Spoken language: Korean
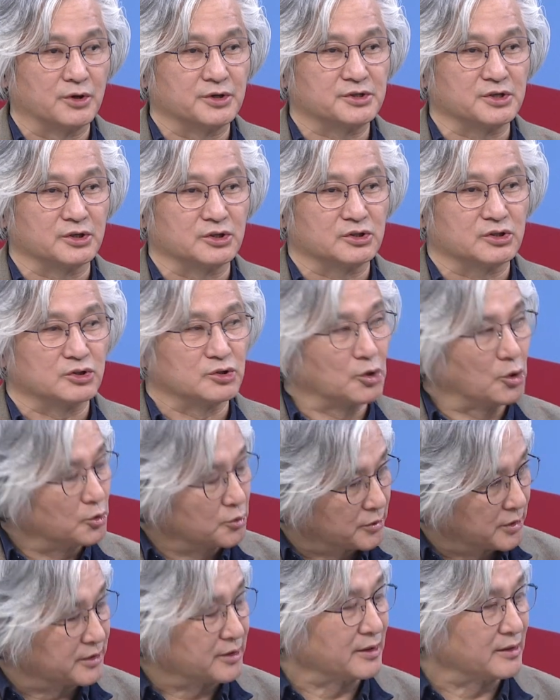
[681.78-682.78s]
훨씬
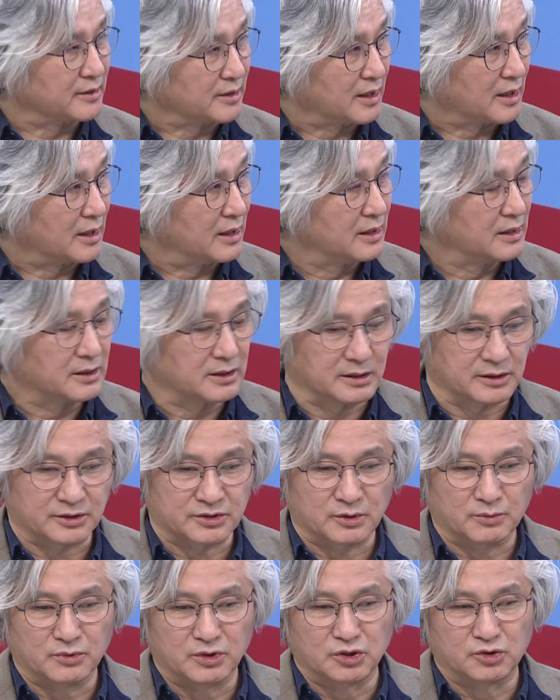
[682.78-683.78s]
여유롭게 된다. 음. 음.
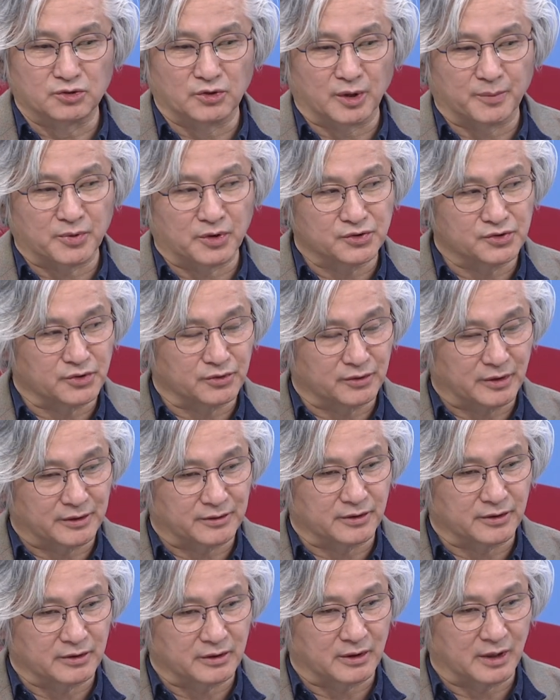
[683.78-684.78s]
그래서 미중에
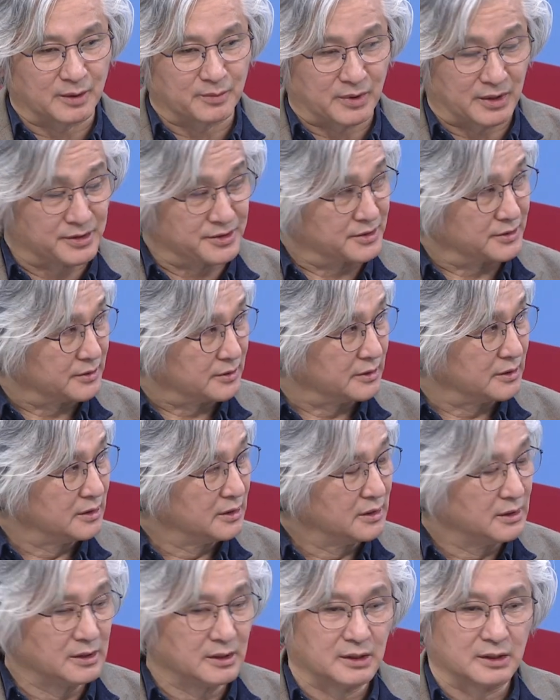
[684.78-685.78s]
편중됐던 이러한 방식을
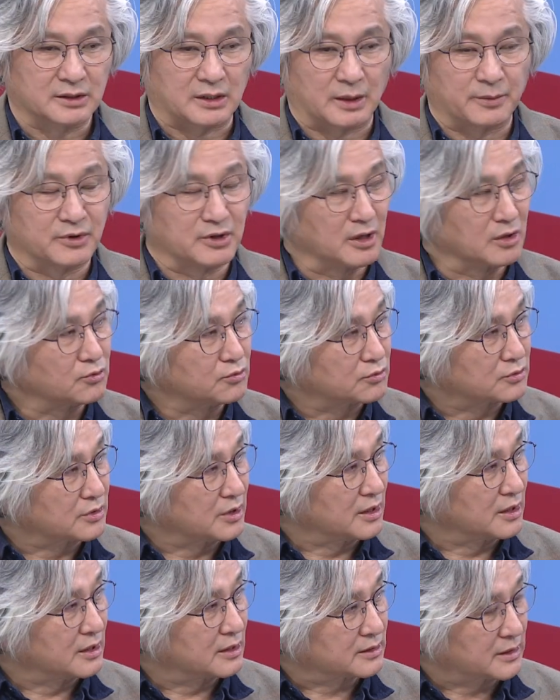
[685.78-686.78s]
음. 다변화
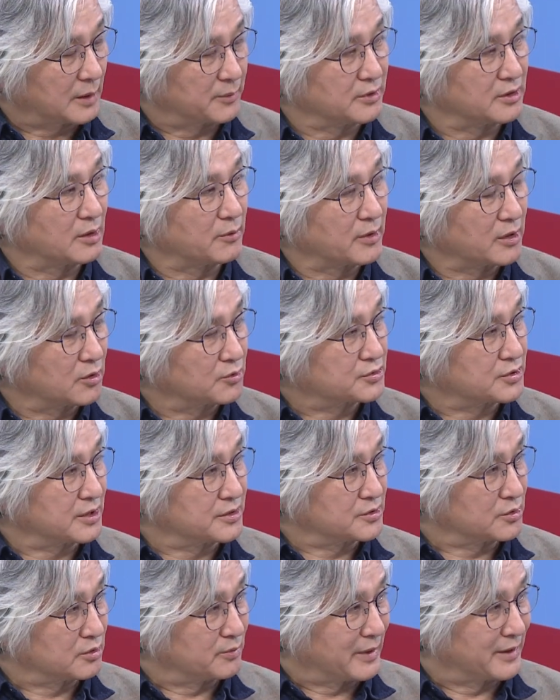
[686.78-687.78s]
국가, 다변화 외교
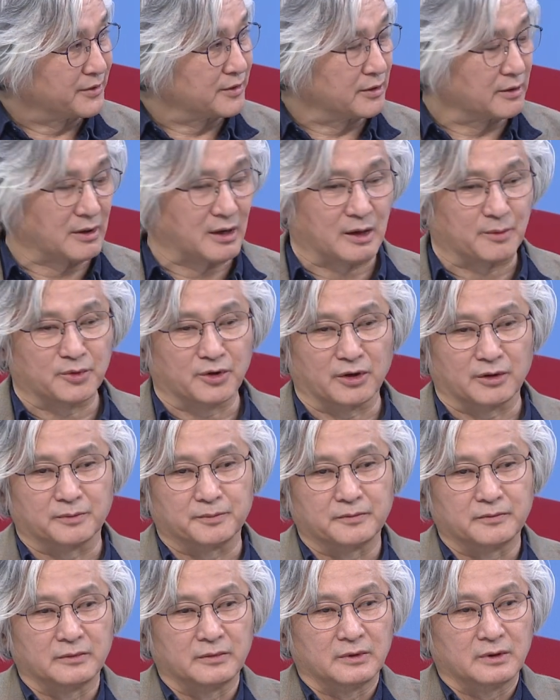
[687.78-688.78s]
체제로 만들어 가면
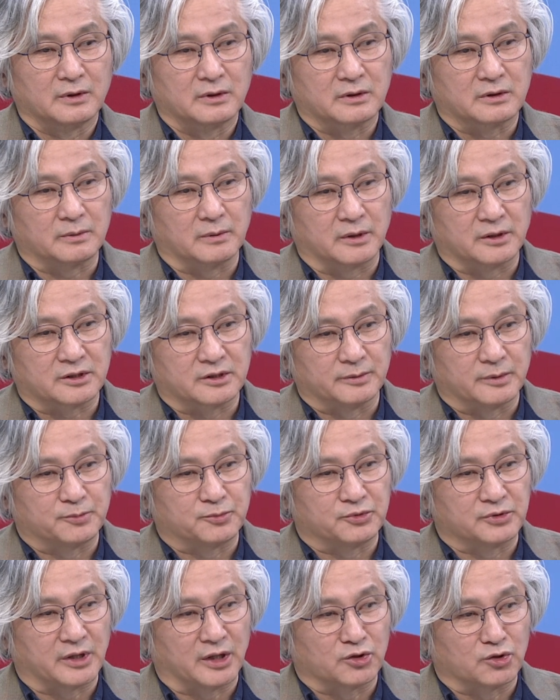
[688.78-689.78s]
그만큼의
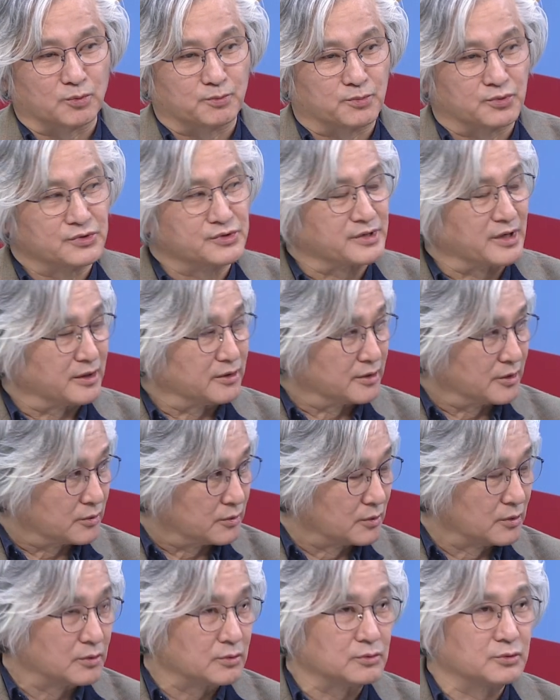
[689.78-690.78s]
부담도
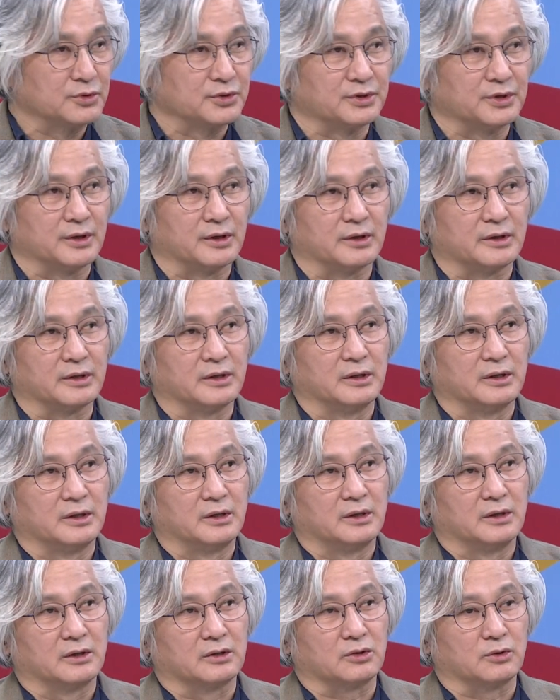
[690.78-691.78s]
분산되고 우리의
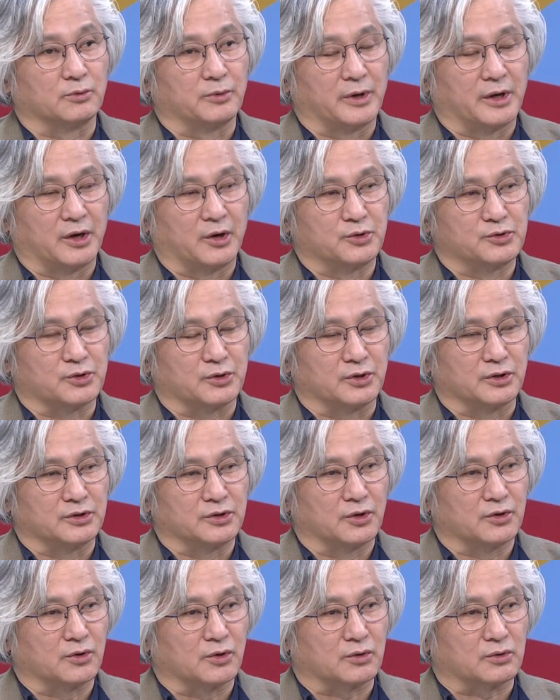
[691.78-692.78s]
어떤 외교적인
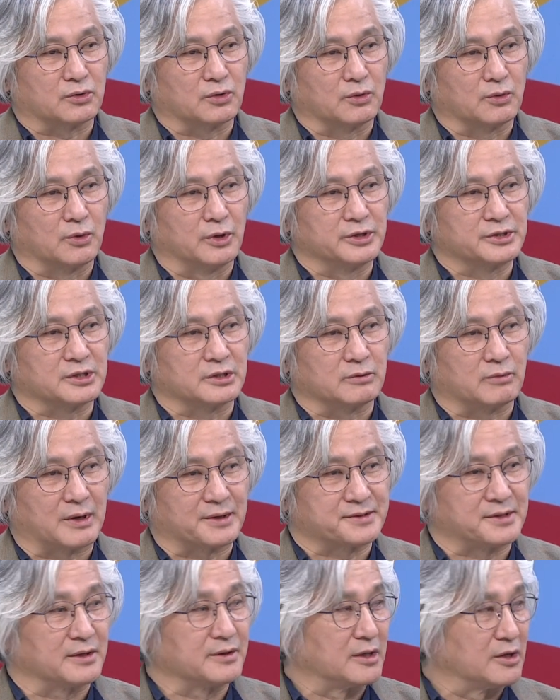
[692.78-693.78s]
영역도 훨씬
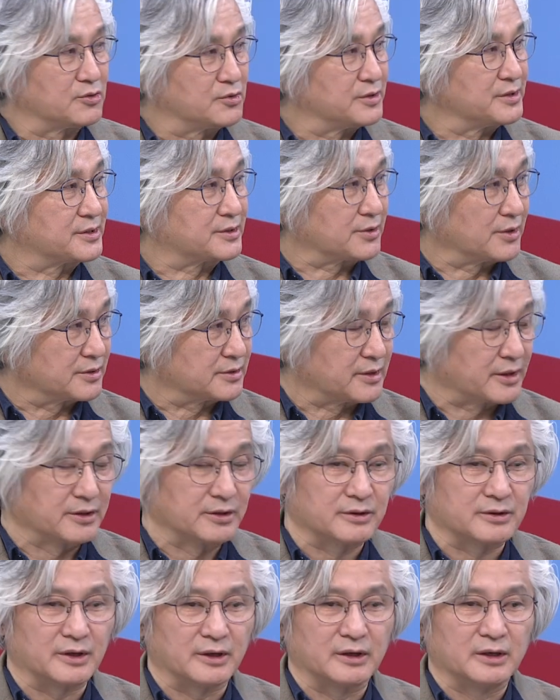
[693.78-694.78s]
확장될 수 있을 것이다.
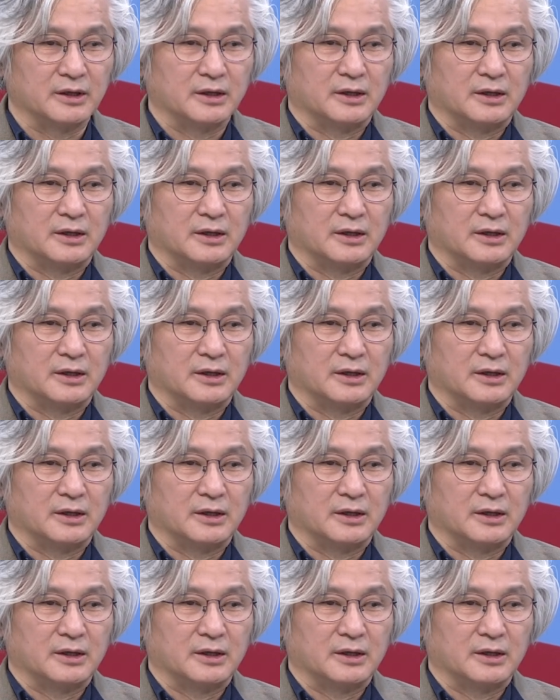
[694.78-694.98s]
이렇게